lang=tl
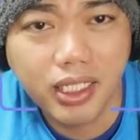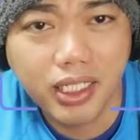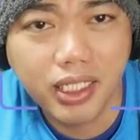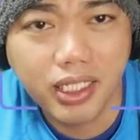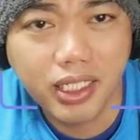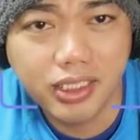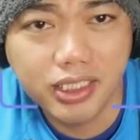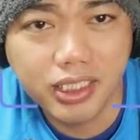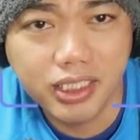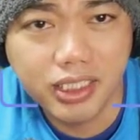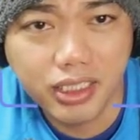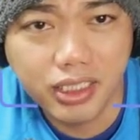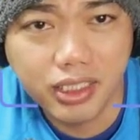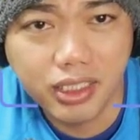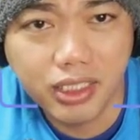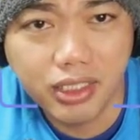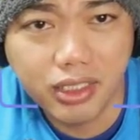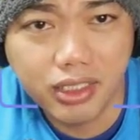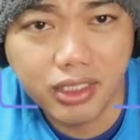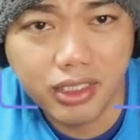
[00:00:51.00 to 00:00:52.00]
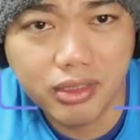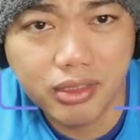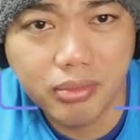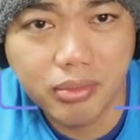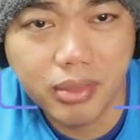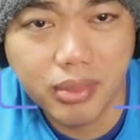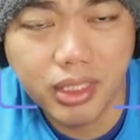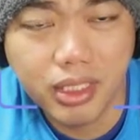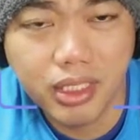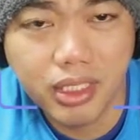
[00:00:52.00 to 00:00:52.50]
residente and
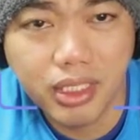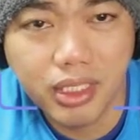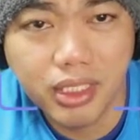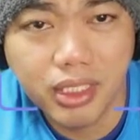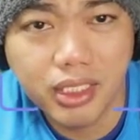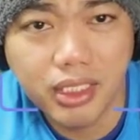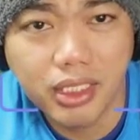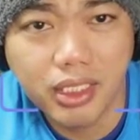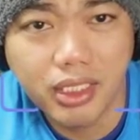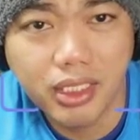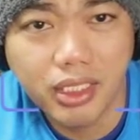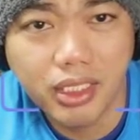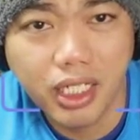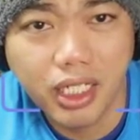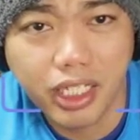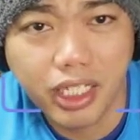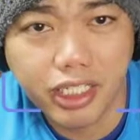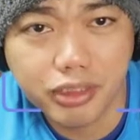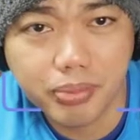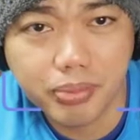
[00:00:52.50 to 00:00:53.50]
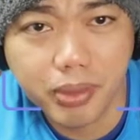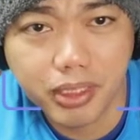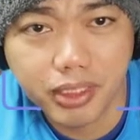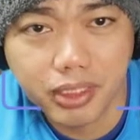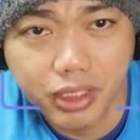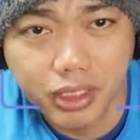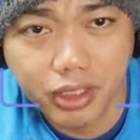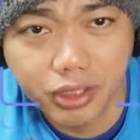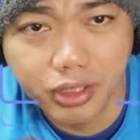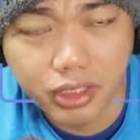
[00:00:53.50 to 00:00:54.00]
mga expat
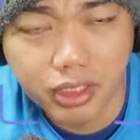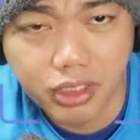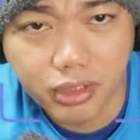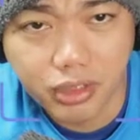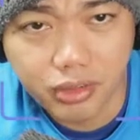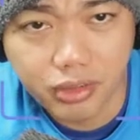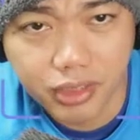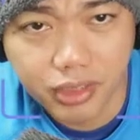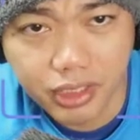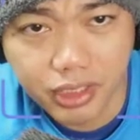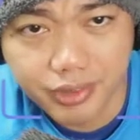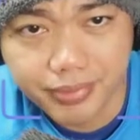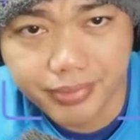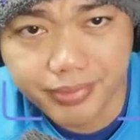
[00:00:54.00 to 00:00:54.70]
dito sa Saudi.